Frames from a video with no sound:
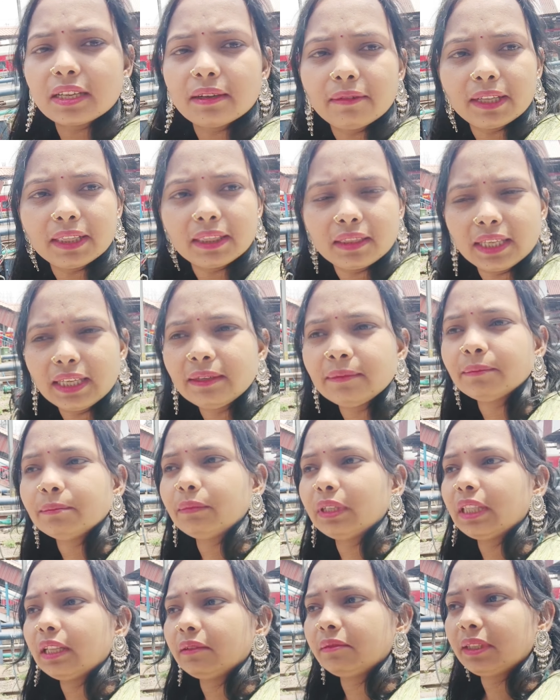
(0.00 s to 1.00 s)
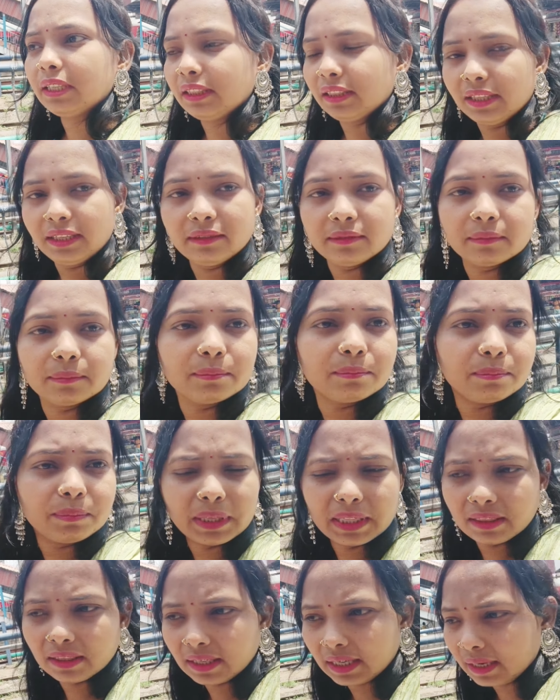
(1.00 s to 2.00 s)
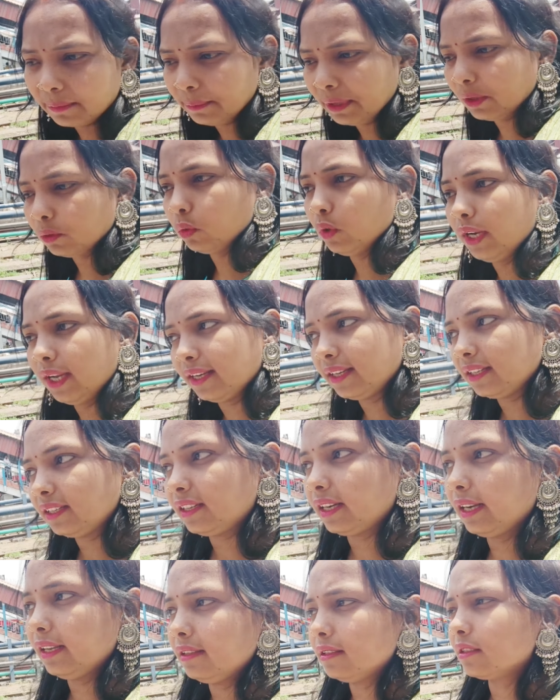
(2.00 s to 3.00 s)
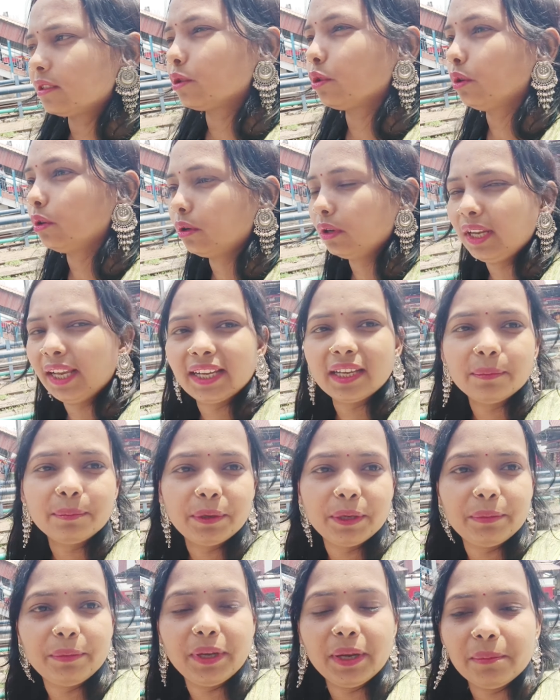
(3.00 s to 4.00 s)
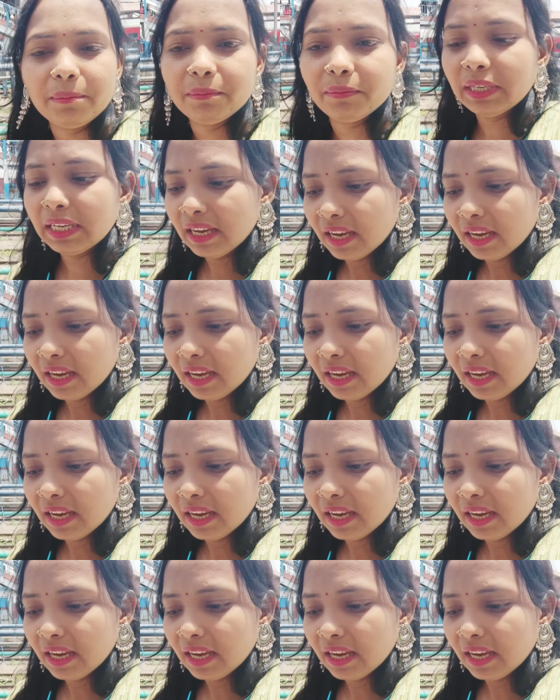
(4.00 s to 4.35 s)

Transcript: सवा तीन मतलब कि तीन पंद्रह में खुलेगी ट्रेन सो लेकिन फिर भी हम